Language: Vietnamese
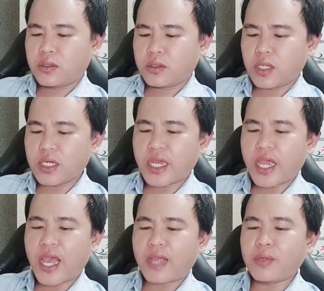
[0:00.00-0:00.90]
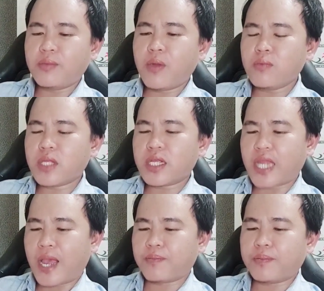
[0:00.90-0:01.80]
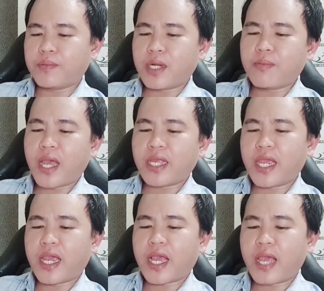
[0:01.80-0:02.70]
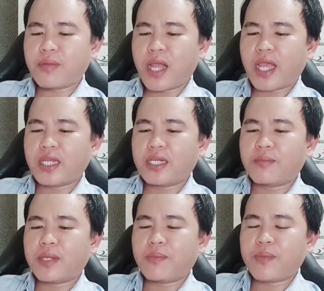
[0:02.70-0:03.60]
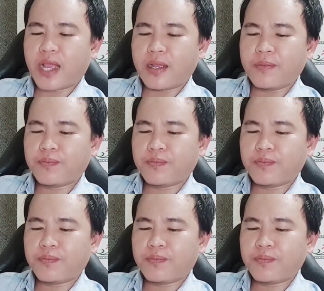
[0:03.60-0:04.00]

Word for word: đến ngày 24 tháng chạp năm 2022 năm nhâm dần